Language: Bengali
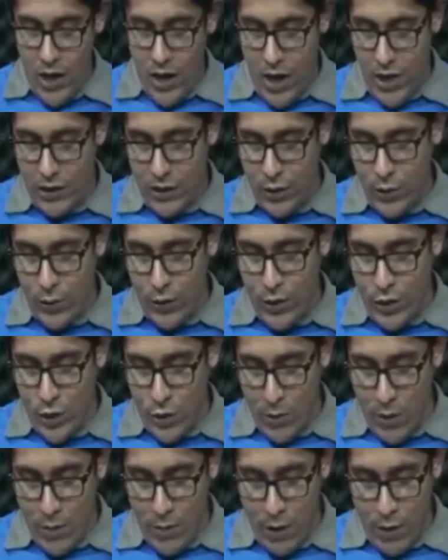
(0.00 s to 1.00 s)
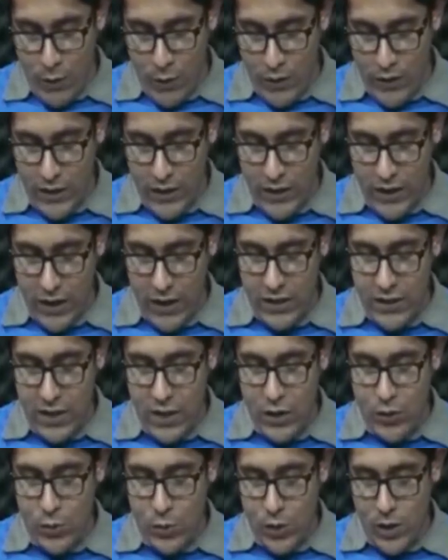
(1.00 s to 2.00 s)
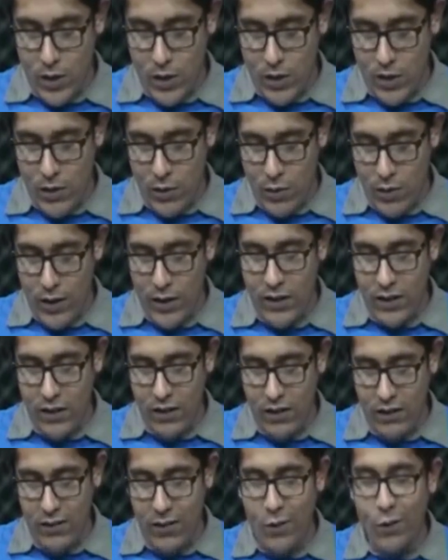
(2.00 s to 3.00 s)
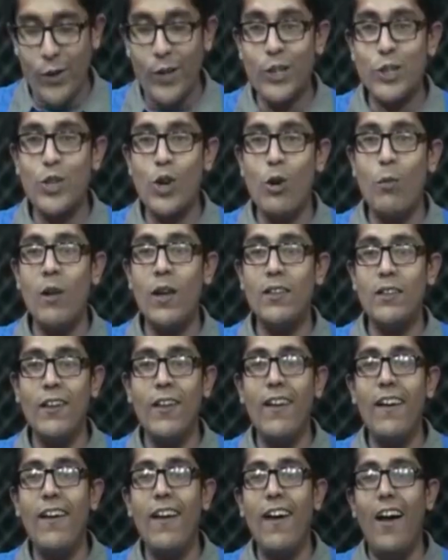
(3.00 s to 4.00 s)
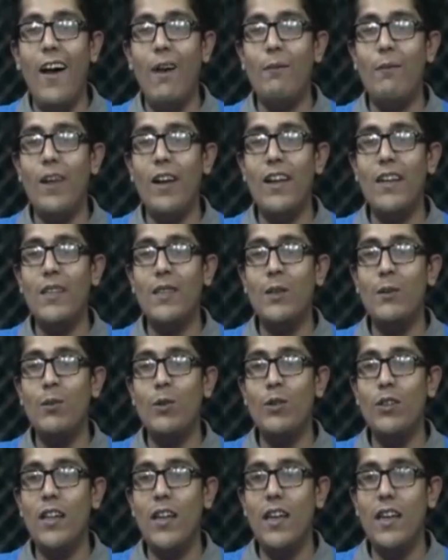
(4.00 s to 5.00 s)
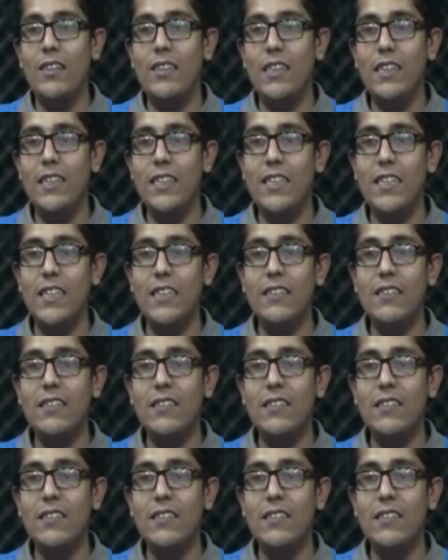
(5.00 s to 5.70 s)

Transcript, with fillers: আশা করি সবাই ভালো আছেন আজকে আসলে অনেক অনেক সংবাদ আপনারা ইতিমধ্যে জেনেছেন